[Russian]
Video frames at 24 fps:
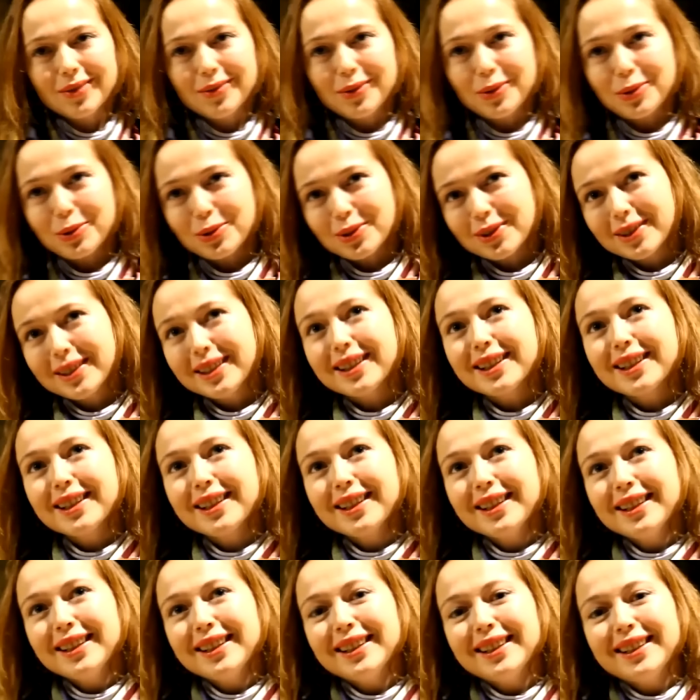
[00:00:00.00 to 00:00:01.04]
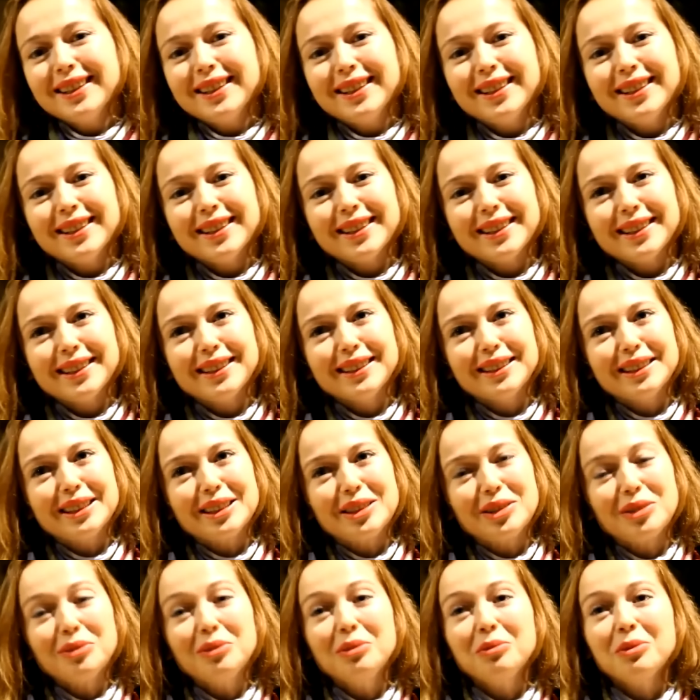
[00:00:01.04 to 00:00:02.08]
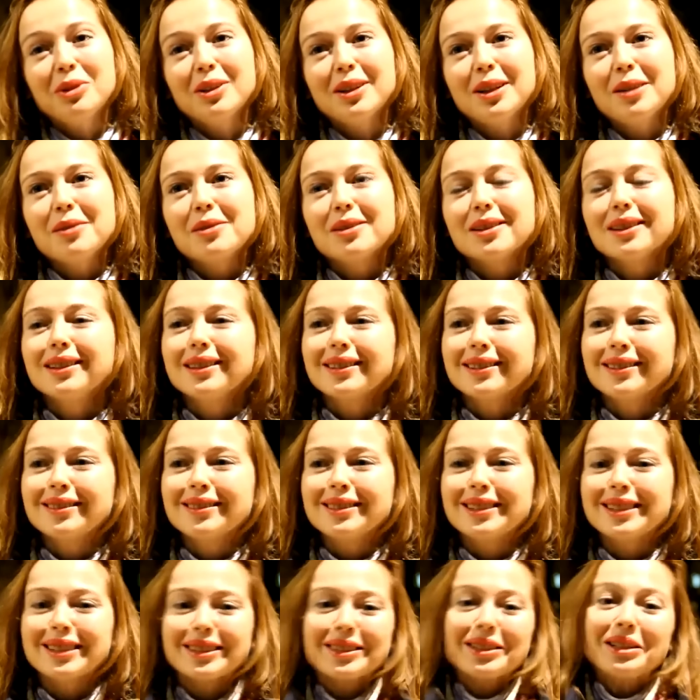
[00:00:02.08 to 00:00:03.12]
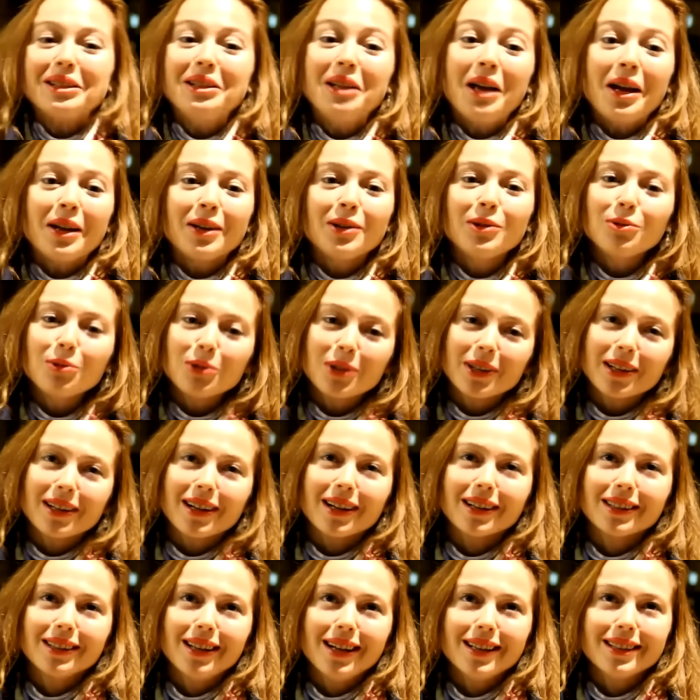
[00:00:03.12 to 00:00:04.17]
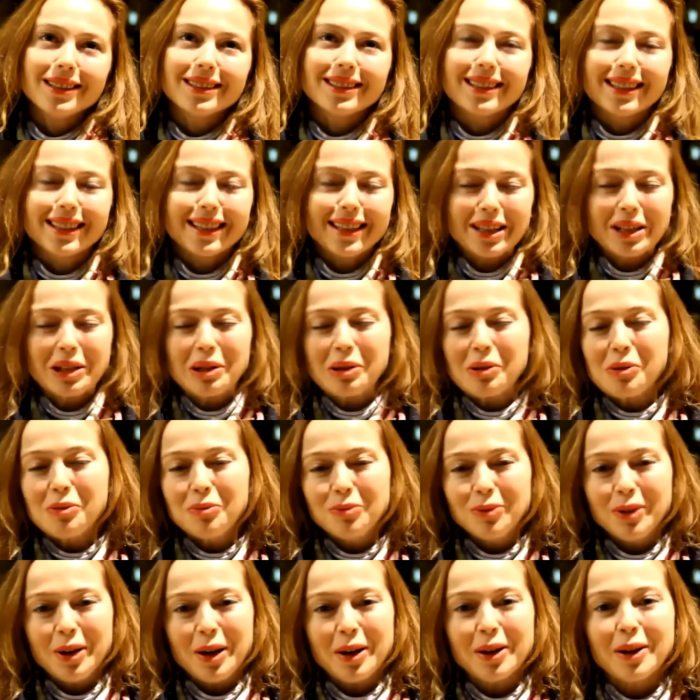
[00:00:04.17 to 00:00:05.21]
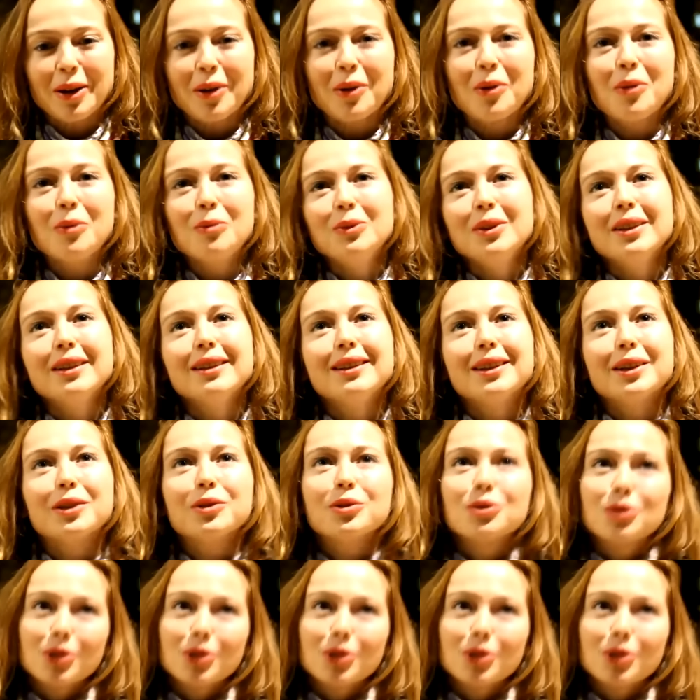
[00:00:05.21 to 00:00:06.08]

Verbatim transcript: А 12 лет назад ей казалось, что ее жизнь разрушена, когда не стало ее восьмимесячного ребенка.